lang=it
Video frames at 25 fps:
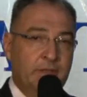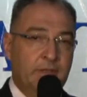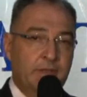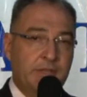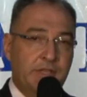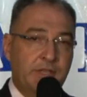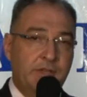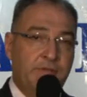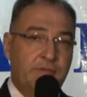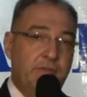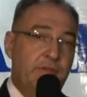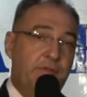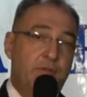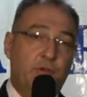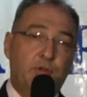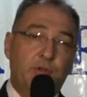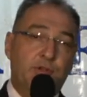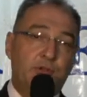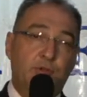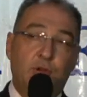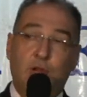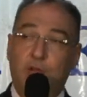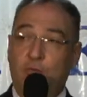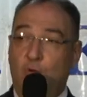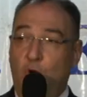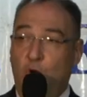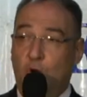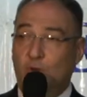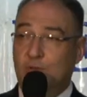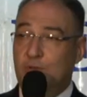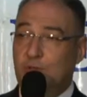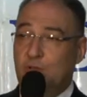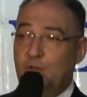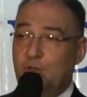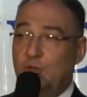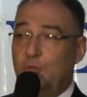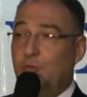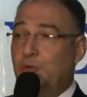Si vive una sola
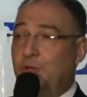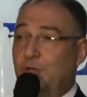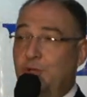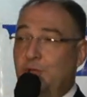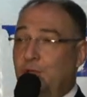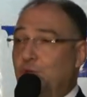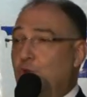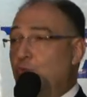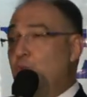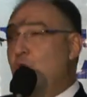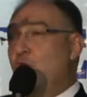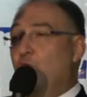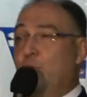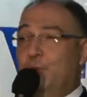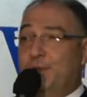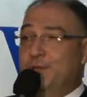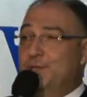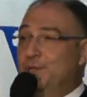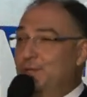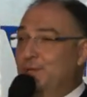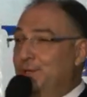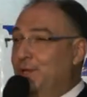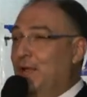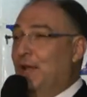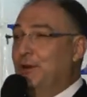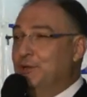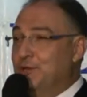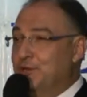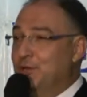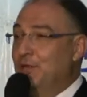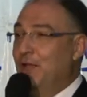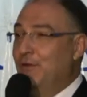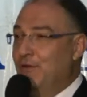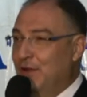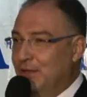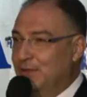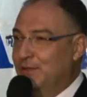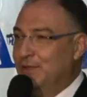volta, dopodiché dobbiamo presentarci
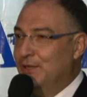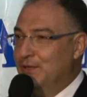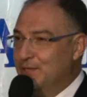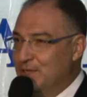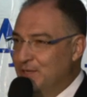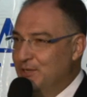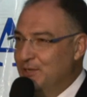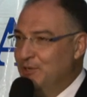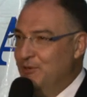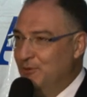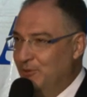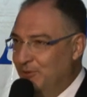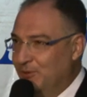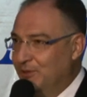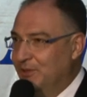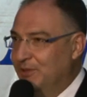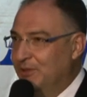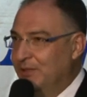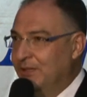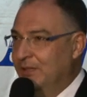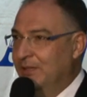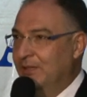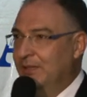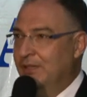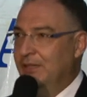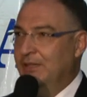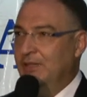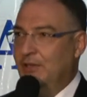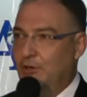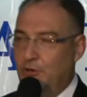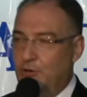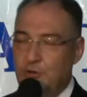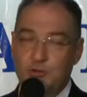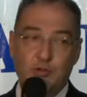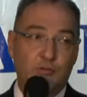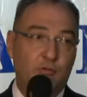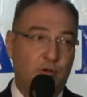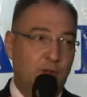davanti al Signore. E
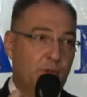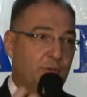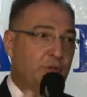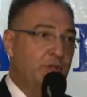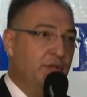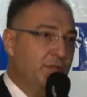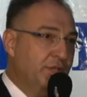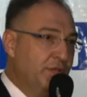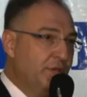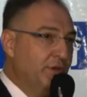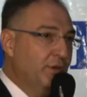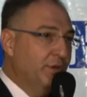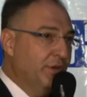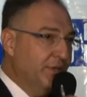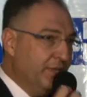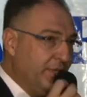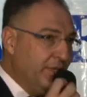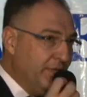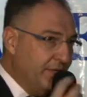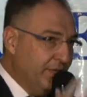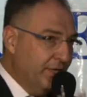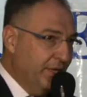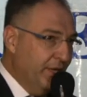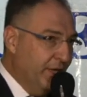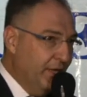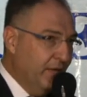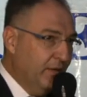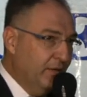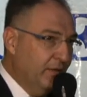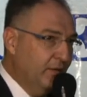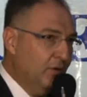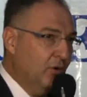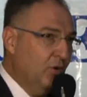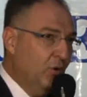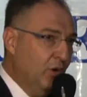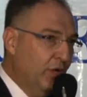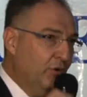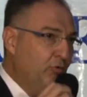allora noi vogliamo dire Signore stasera,
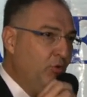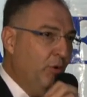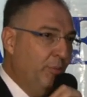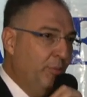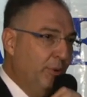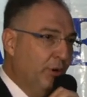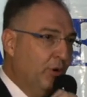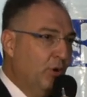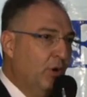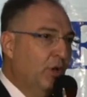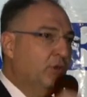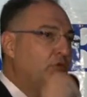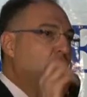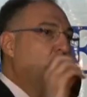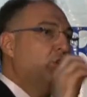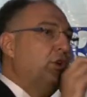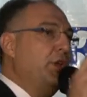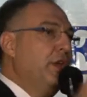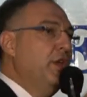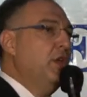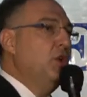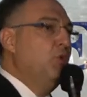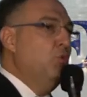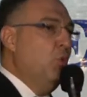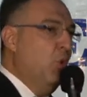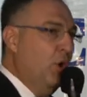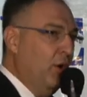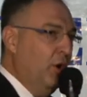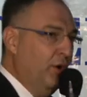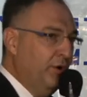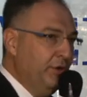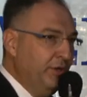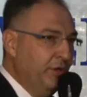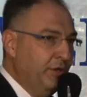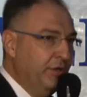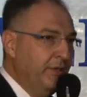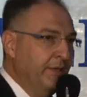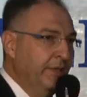con la tua parola tocca i
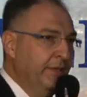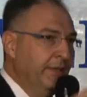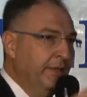cuori